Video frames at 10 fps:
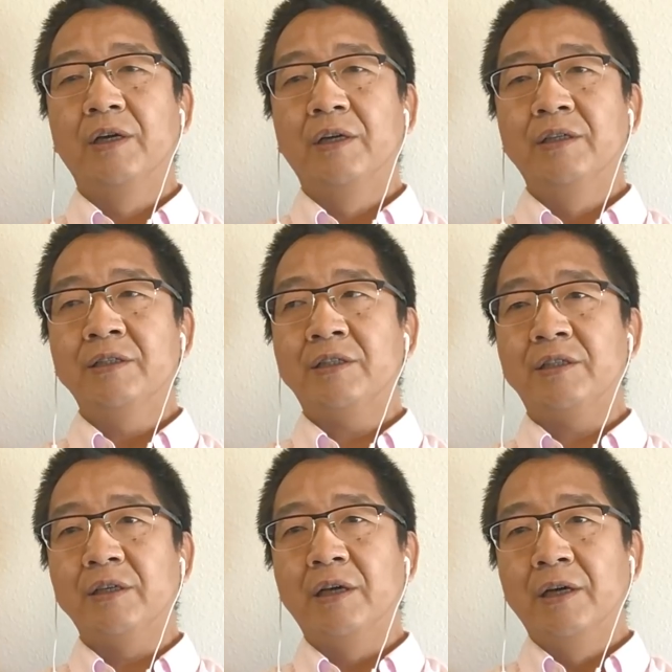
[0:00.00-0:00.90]
因
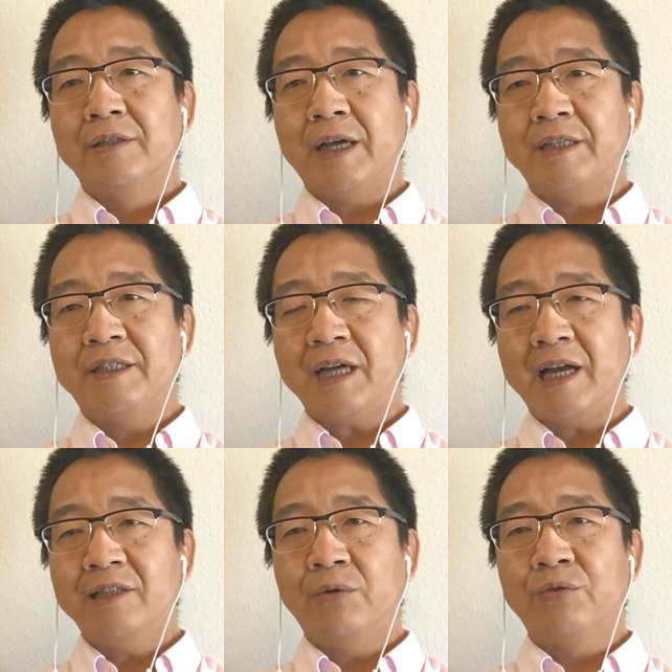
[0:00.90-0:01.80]
此，在西
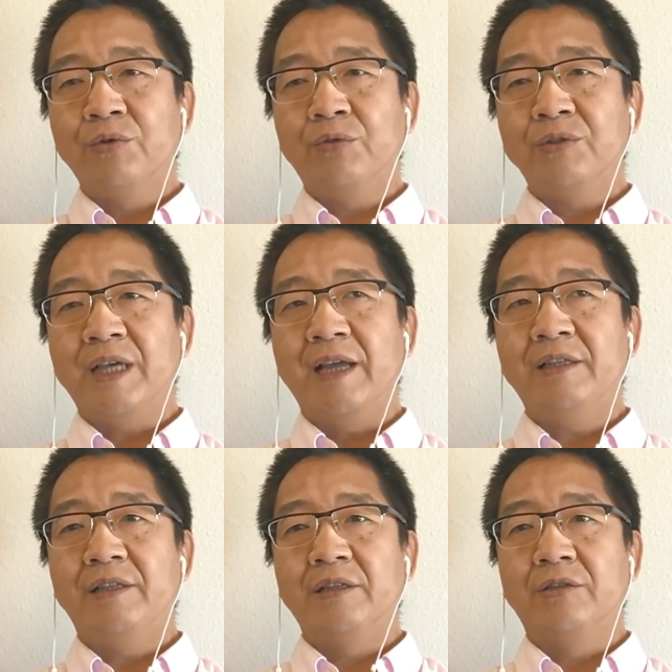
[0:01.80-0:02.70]
汉帝国最终解
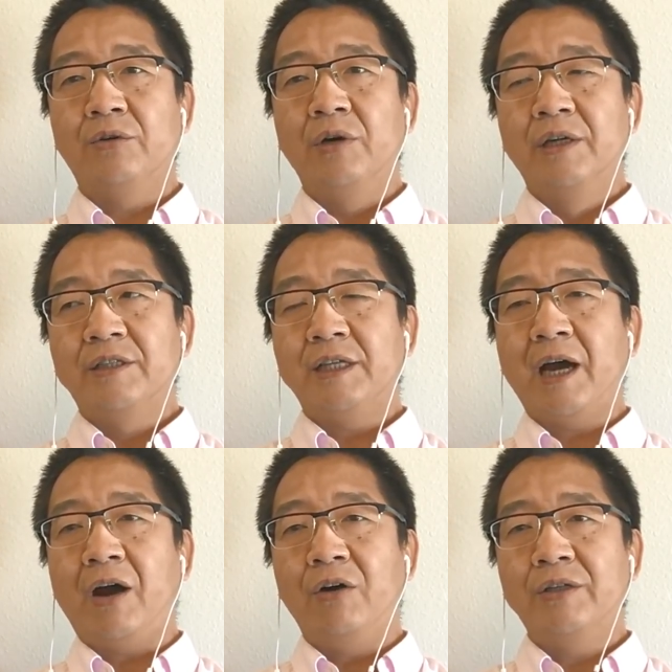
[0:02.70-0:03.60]
体的时候，这些
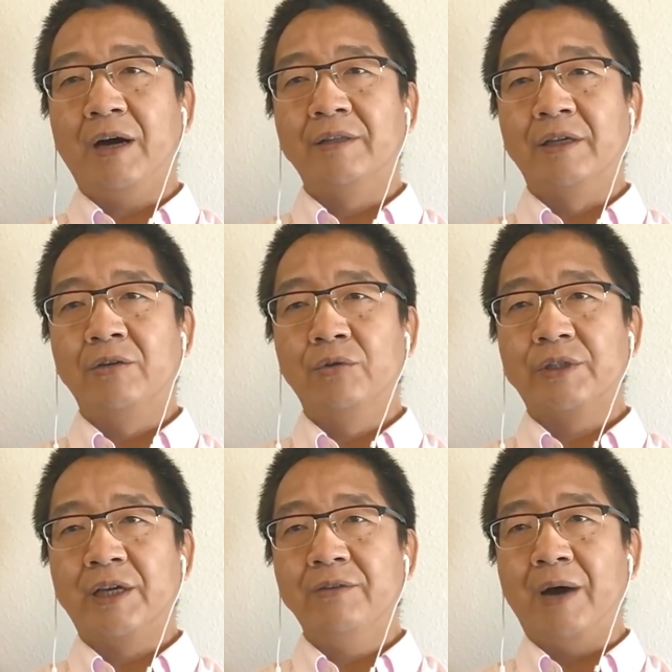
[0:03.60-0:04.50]
豪强能够
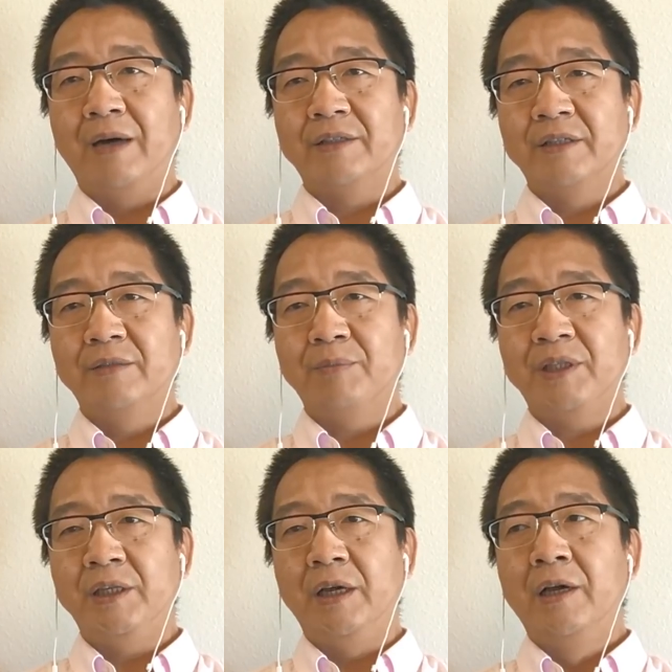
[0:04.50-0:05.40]
称王称
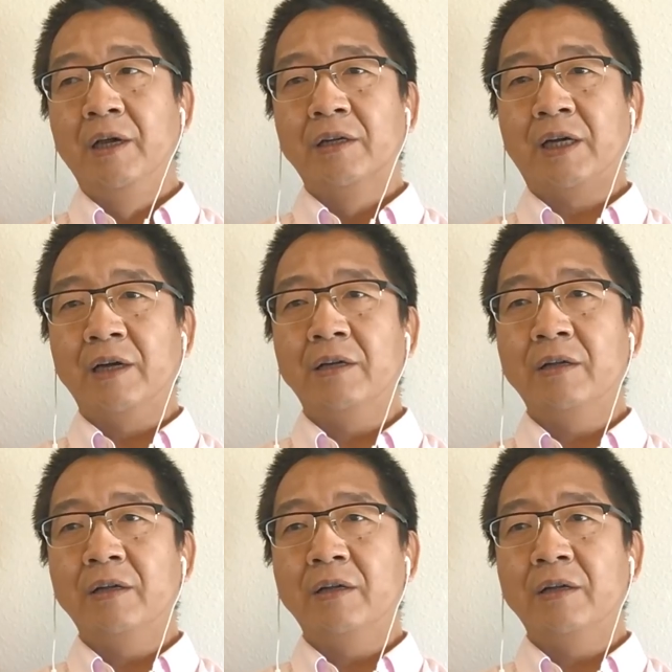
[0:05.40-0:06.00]
帝，跟